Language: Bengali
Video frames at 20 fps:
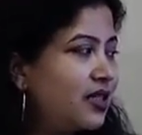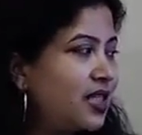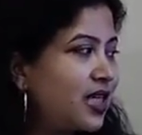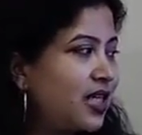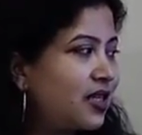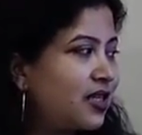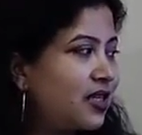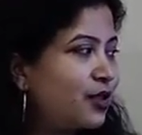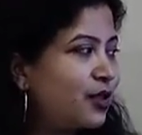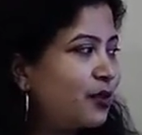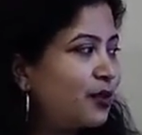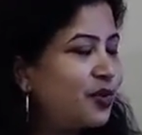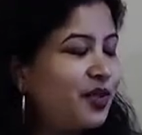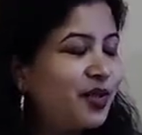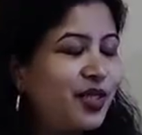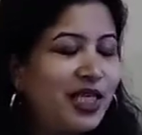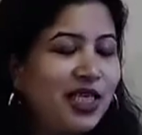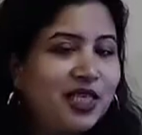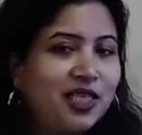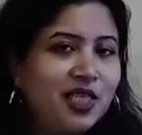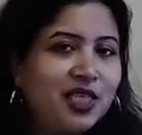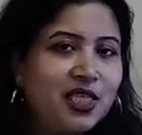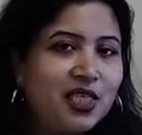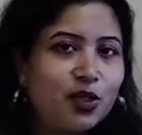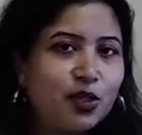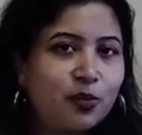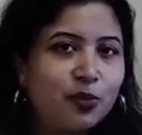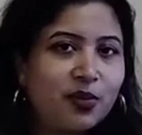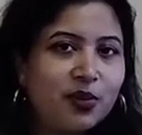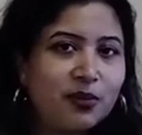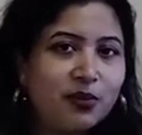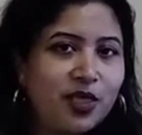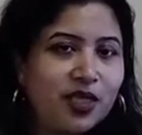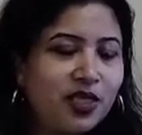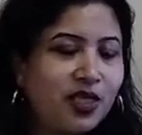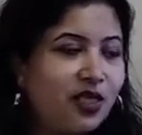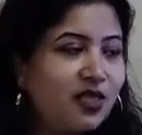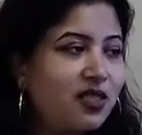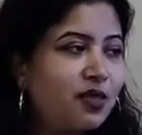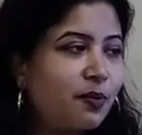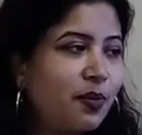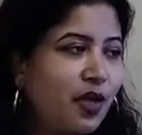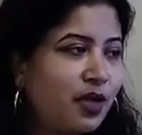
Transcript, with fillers: চারটা টপিককে তিনটা টপিক বানিয়ে যে